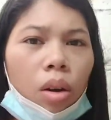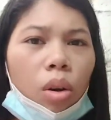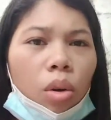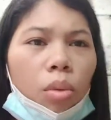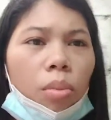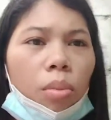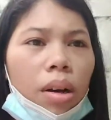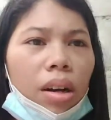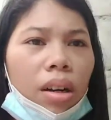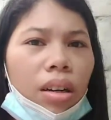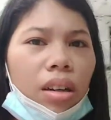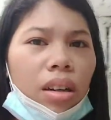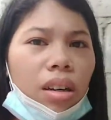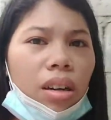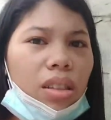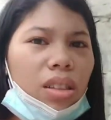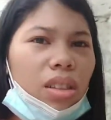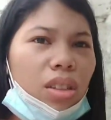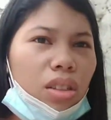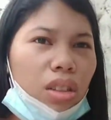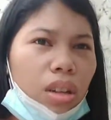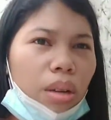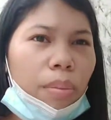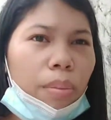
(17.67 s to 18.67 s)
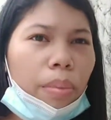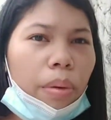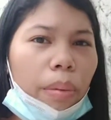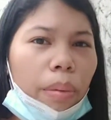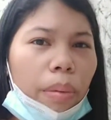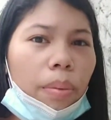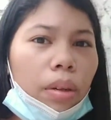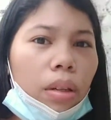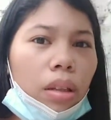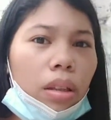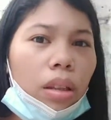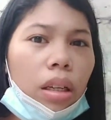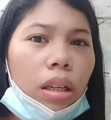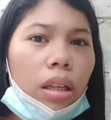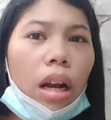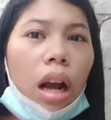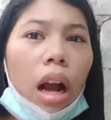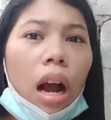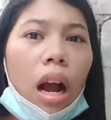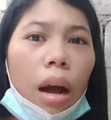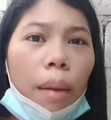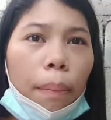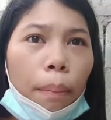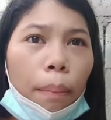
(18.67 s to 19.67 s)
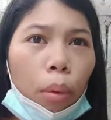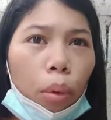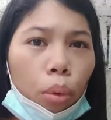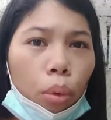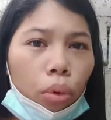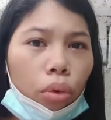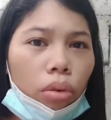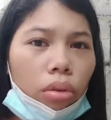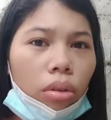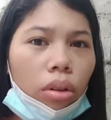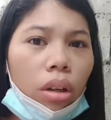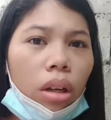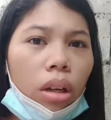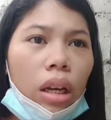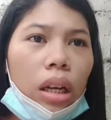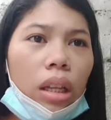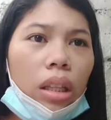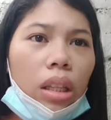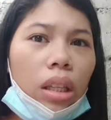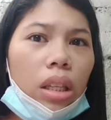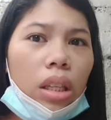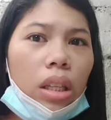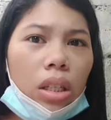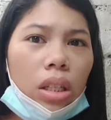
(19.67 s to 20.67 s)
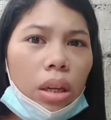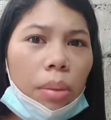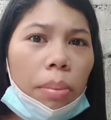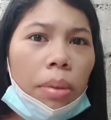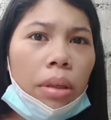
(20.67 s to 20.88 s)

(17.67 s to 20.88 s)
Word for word: umaga. Kasi syempre, pagdating ng hapon, hindi siya